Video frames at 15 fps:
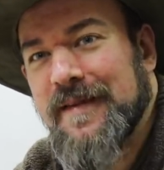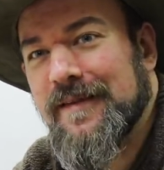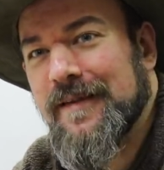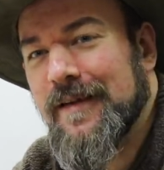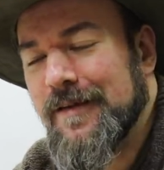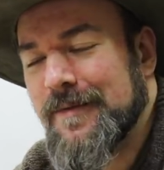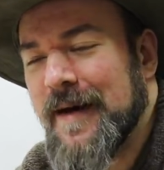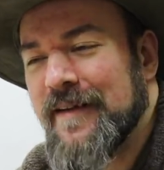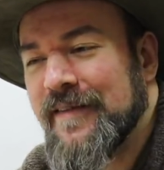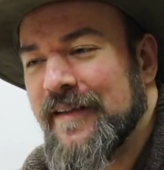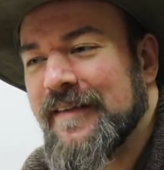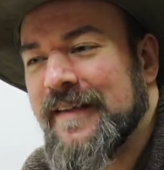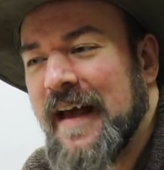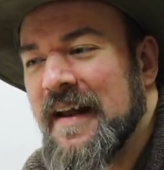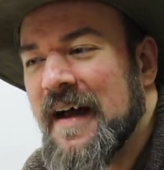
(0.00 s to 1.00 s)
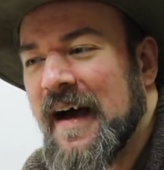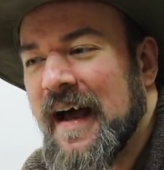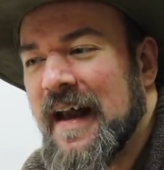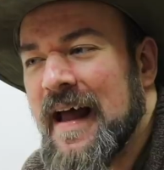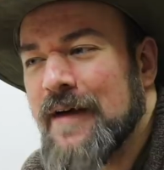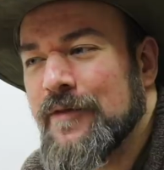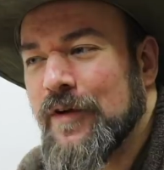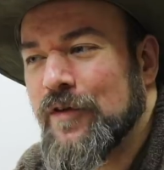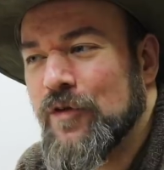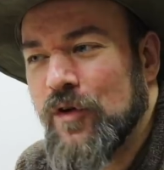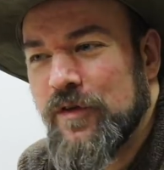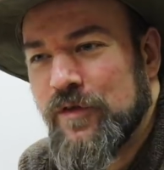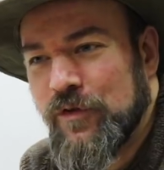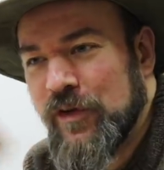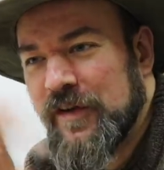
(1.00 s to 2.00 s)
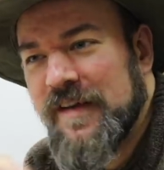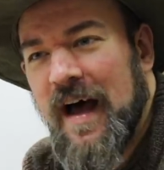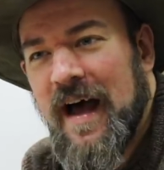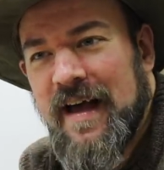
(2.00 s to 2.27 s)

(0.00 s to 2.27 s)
beziehungsweise es generell einfach sonst von äh,